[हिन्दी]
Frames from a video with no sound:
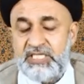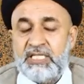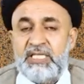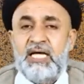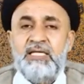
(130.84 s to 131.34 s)
ये
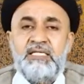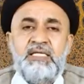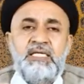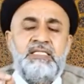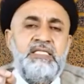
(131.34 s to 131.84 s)
शैतान
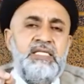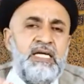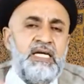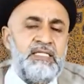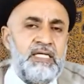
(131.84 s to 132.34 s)
की
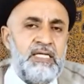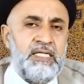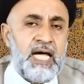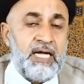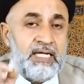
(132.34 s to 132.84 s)
इतनी
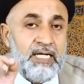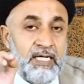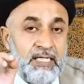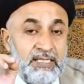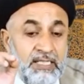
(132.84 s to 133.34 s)
खतरनाक
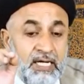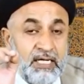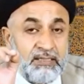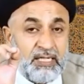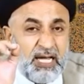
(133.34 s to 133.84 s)
इतना
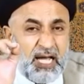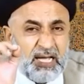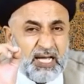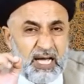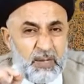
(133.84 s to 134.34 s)

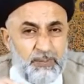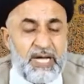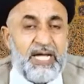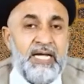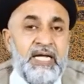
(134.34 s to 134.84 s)
खतरनाक
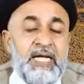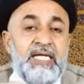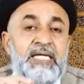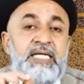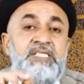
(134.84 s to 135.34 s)
हरबा है
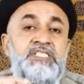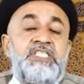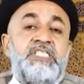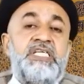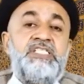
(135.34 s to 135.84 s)
कि
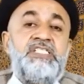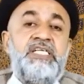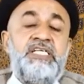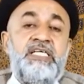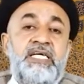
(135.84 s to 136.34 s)
जिसके
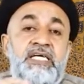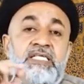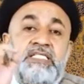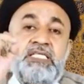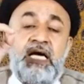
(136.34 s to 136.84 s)
ज़रिए
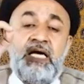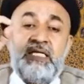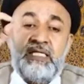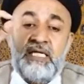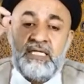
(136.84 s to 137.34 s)

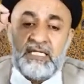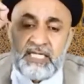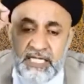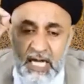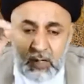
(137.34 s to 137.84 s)
इंसान का
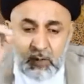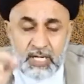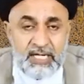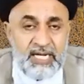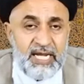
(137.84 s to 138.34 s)
किया
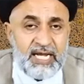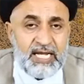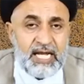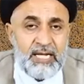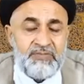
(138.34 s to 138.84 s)
हुआ
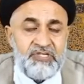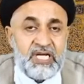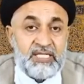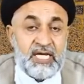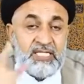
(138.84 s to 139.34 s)
नेक काम
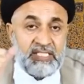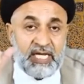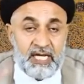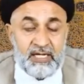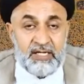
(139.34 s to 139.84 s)
शैतान
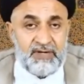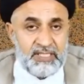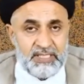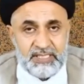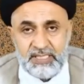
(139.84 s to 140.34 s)
ज़ाया
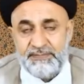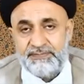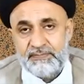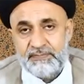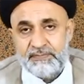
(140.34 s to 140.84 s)
करवा देता